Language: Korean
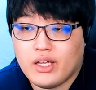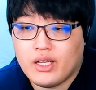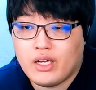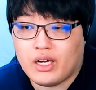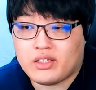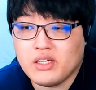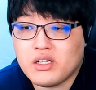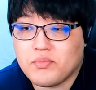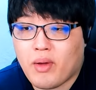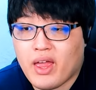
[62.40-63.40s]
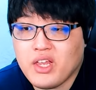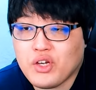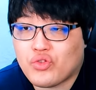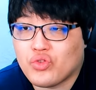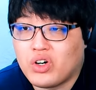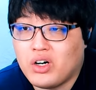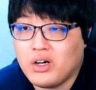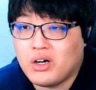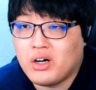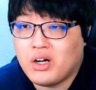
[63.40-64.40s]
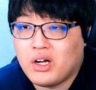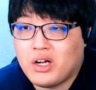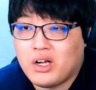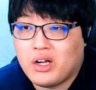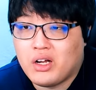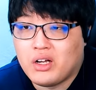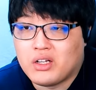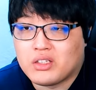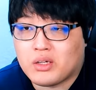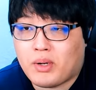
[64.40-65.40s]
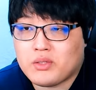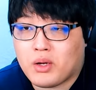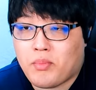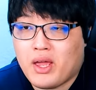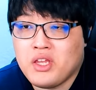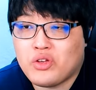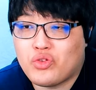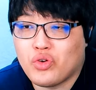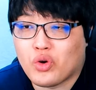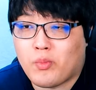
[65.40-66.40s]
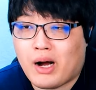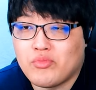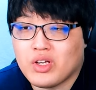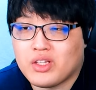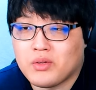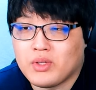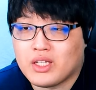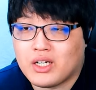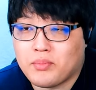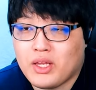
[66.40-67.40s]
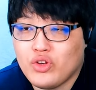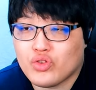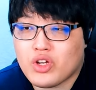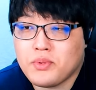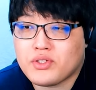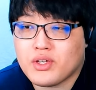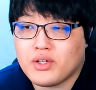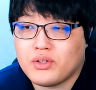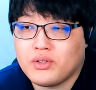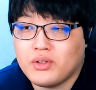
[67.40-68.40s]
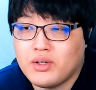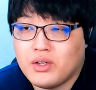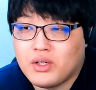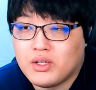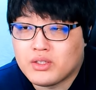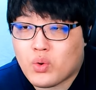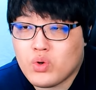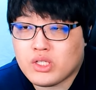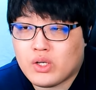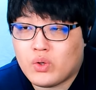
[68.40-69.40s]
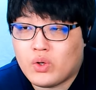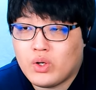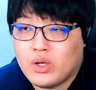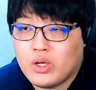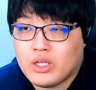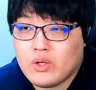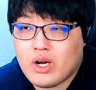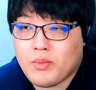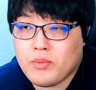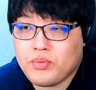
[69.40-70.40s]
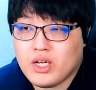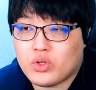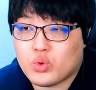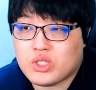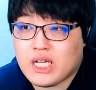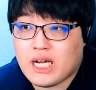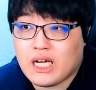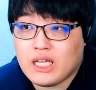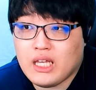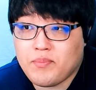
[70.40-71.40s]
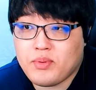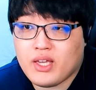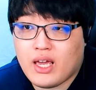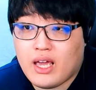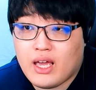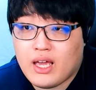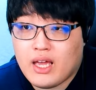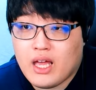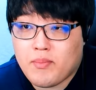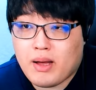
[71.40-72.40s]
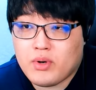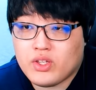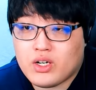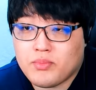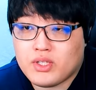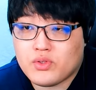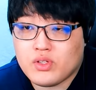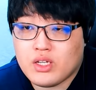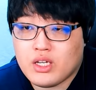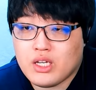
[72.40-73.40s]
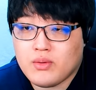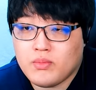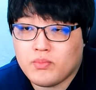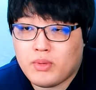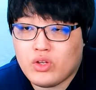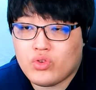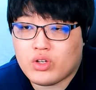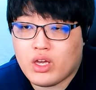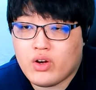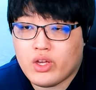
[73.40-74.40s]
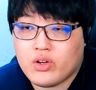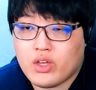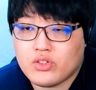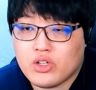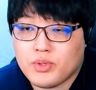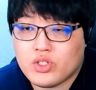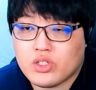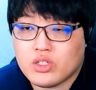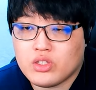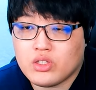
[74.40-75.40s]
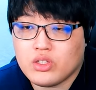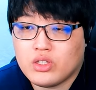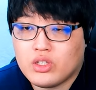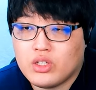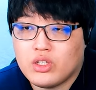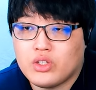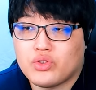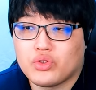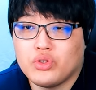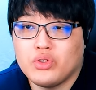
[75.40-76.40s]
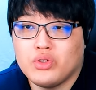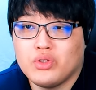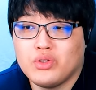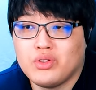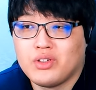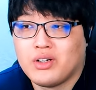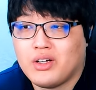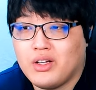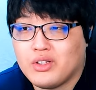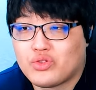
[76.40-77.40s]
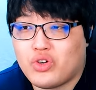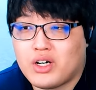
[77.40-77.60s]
아, 이때는 건 매니큐어? 자, 마지막에 매니큐어로 마무리해드립니다. 매니큐어 서비스에요저 공짜로. 이왕이면 이쁜 게 더 좋잖아. 이쁘게. 마무리 들어갑니다, 손님. 매니큐어 케어예요. 케어 서비스. 쭉. 주황